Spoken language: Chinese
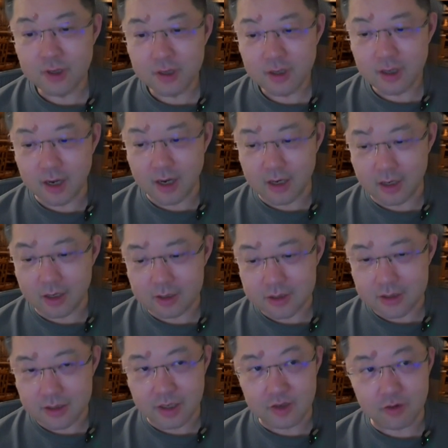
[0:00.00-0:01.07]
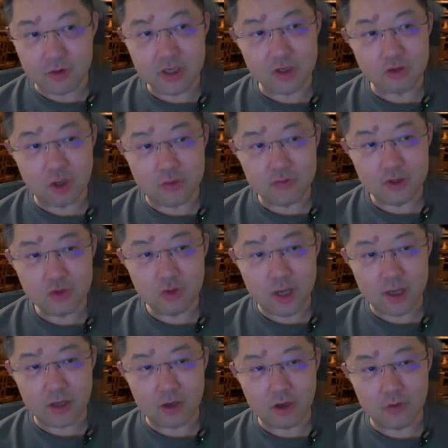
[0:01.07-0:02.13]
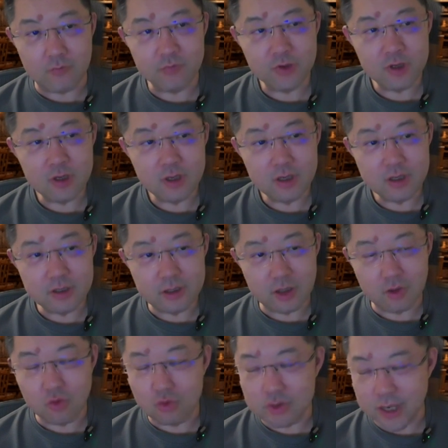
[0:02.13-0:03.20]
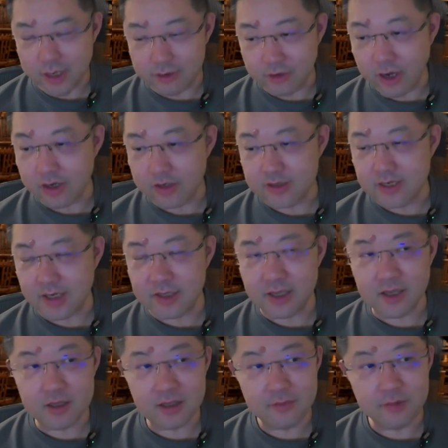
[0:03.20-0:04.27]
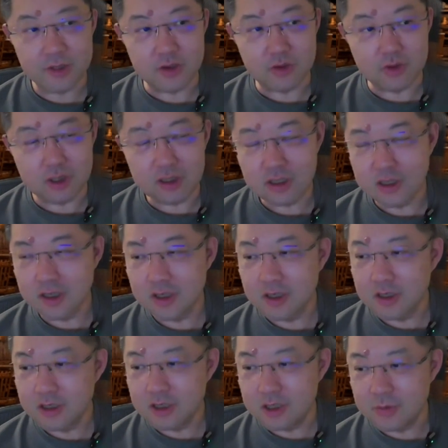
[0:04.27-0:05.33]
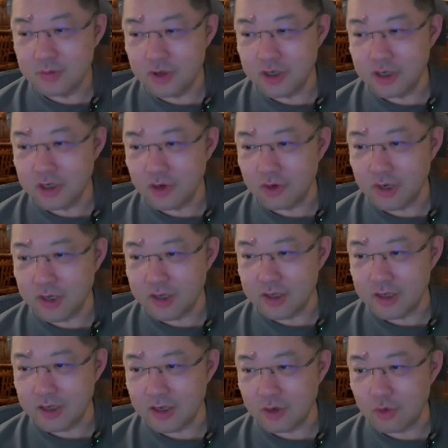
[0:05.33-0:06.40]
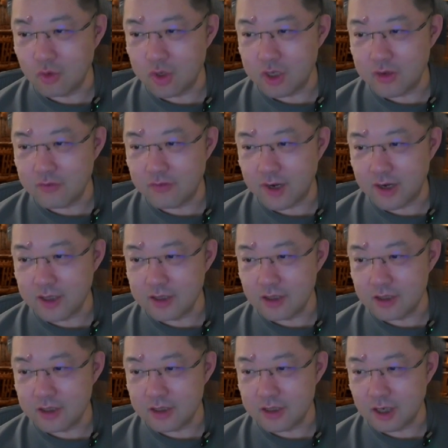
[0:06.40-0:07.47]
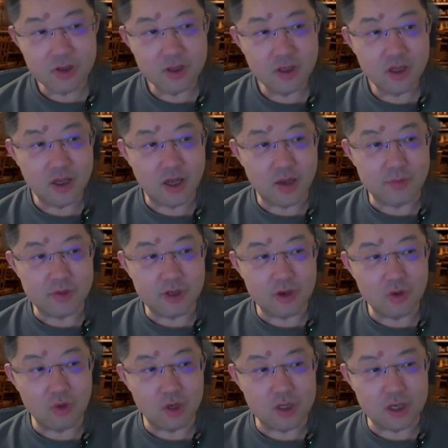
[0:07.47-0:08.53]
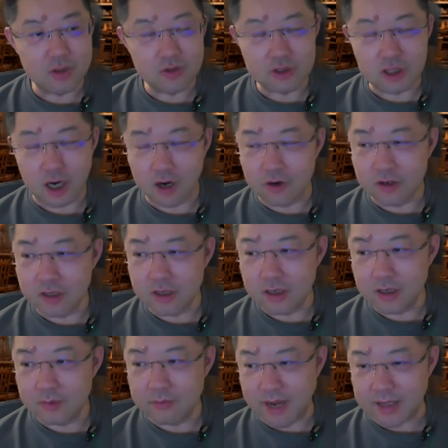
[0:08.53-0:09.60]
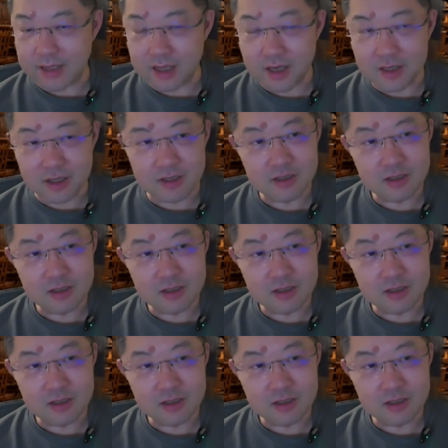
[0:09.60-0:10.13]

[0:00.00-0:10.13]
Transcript: 啊，然后现在有这个传闻出来以后，这个股价就开始下跌。那么你说是不是有人这个故意放了消息到呃苹果那儿去炒这个买跌呢？